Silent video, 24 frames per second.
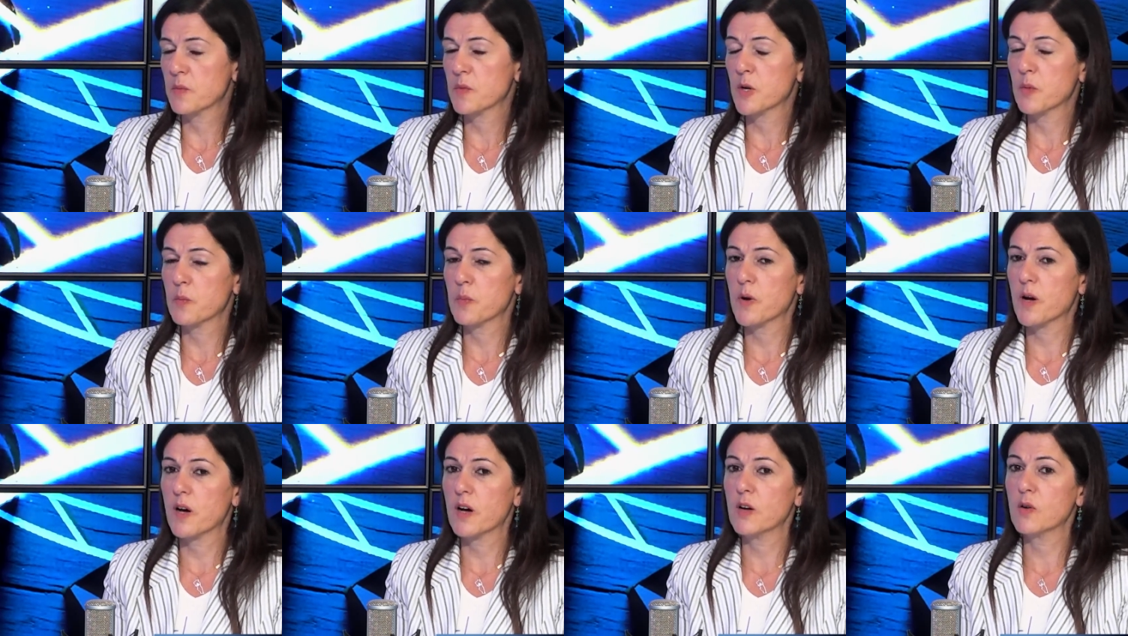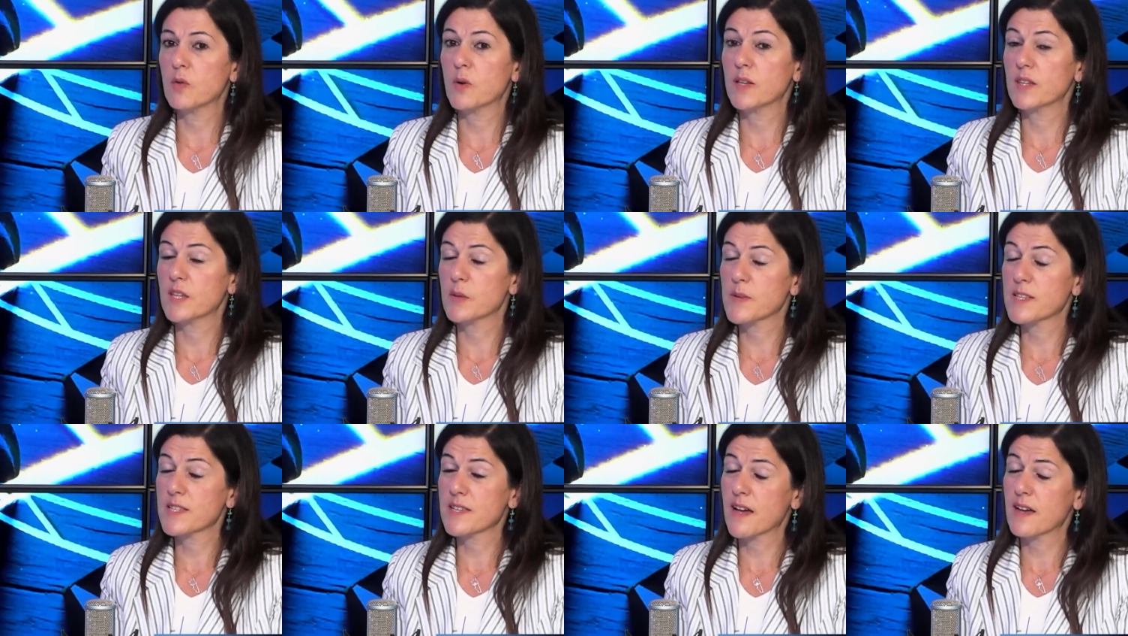المربعه
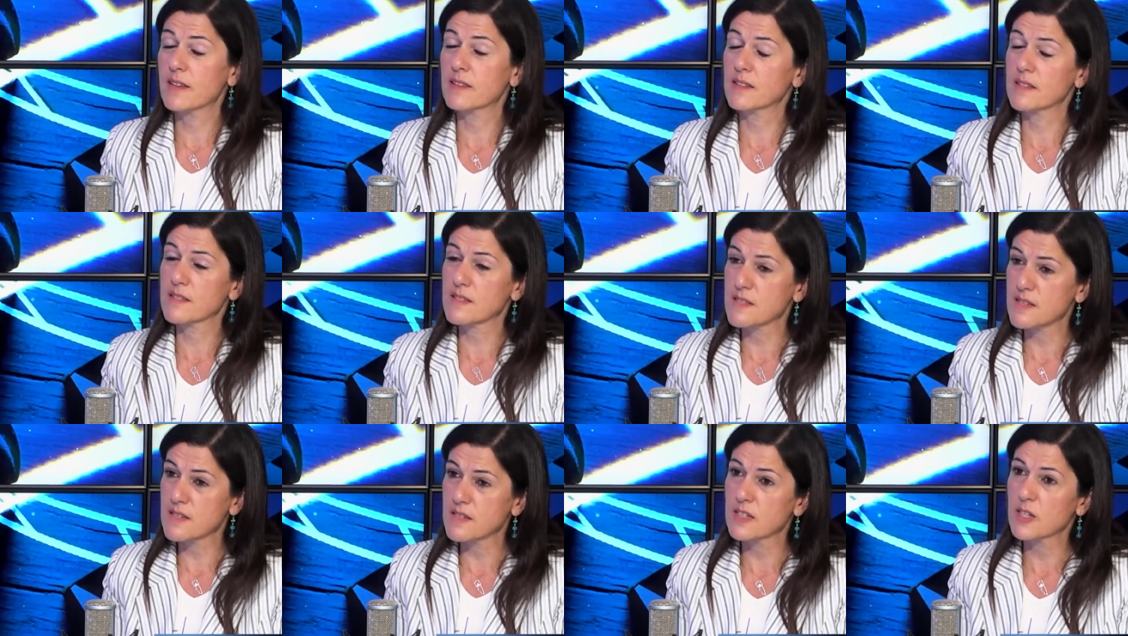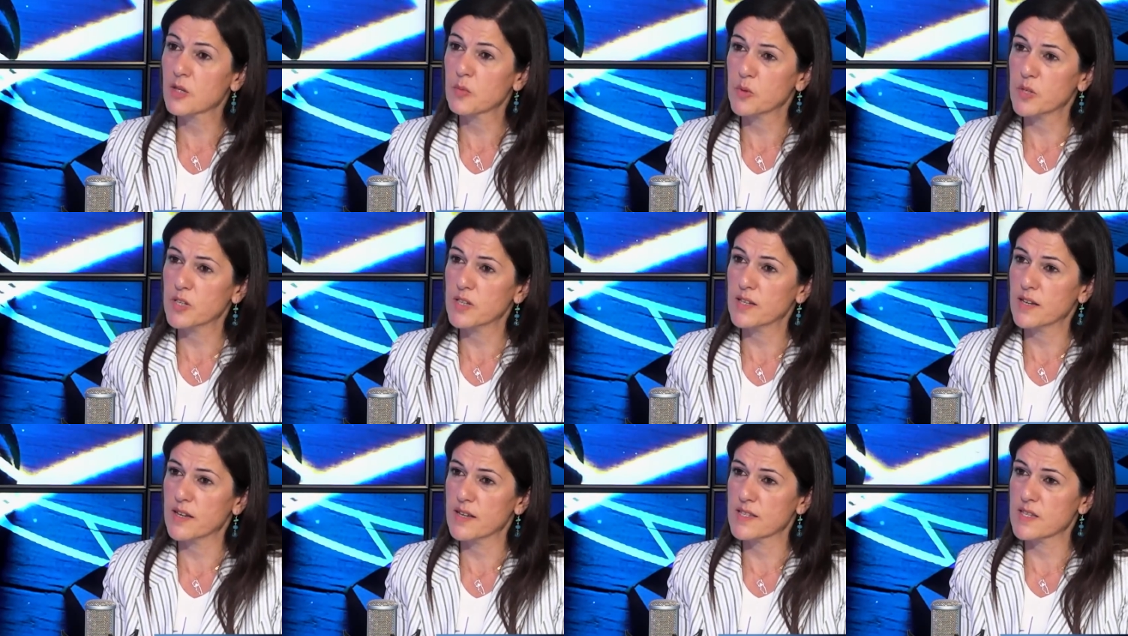وعندنا مساحات كثير
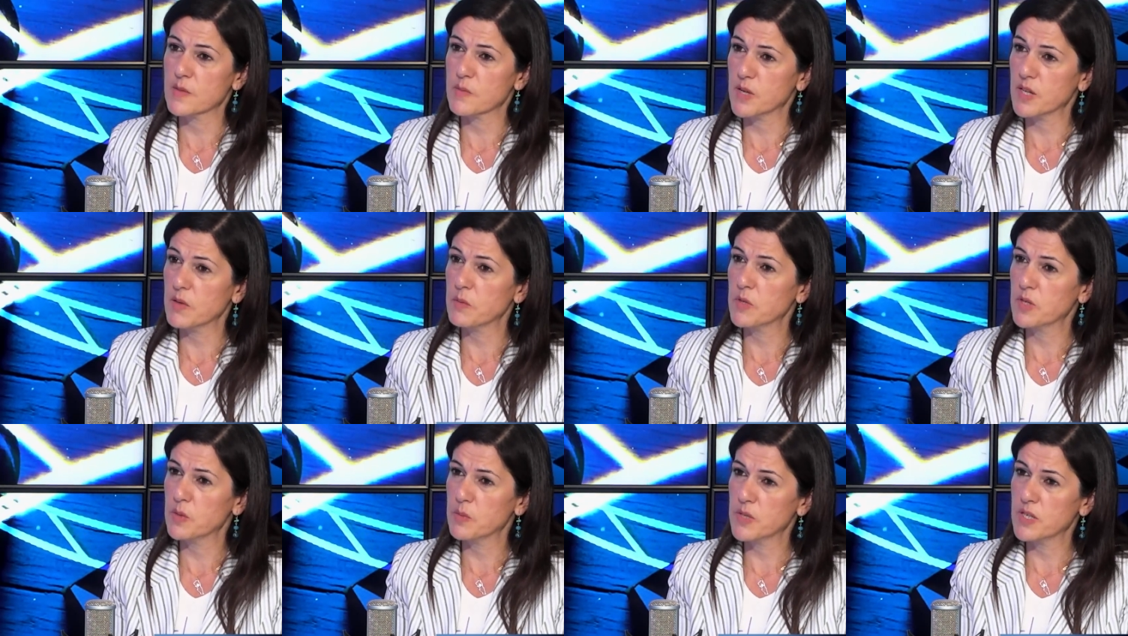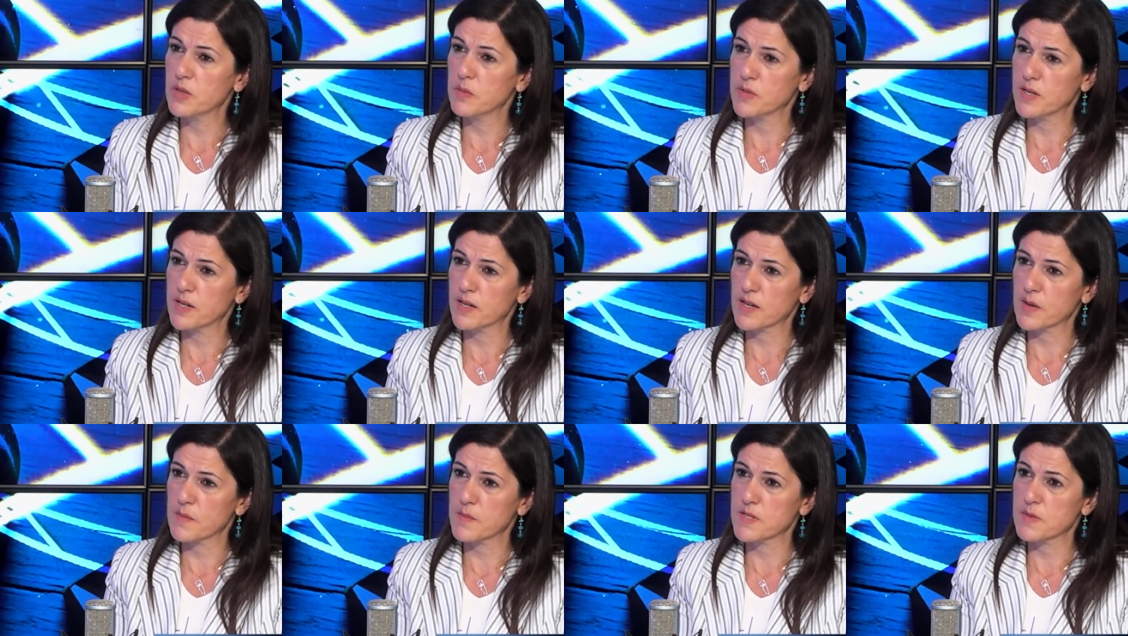كبيره يعني 70% من
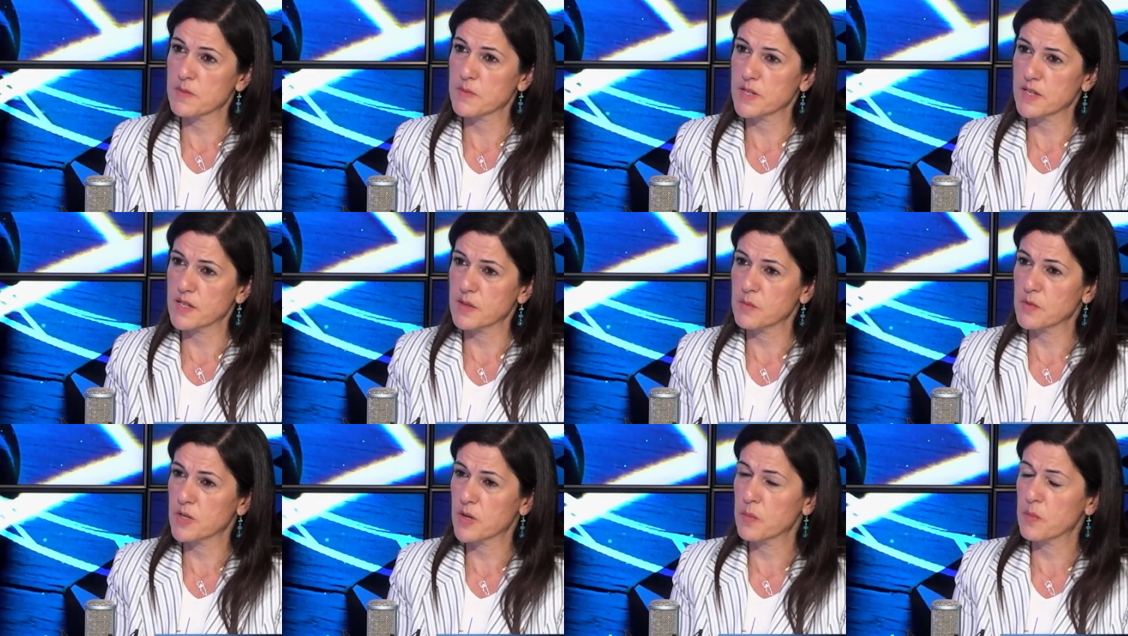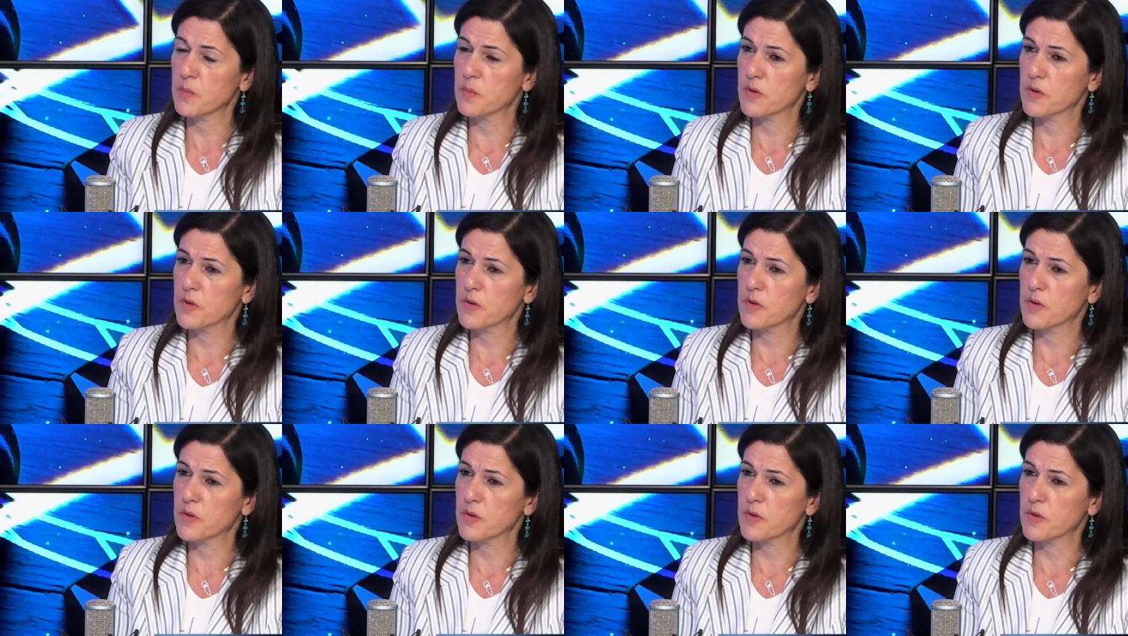هال 5 ملايين مرب...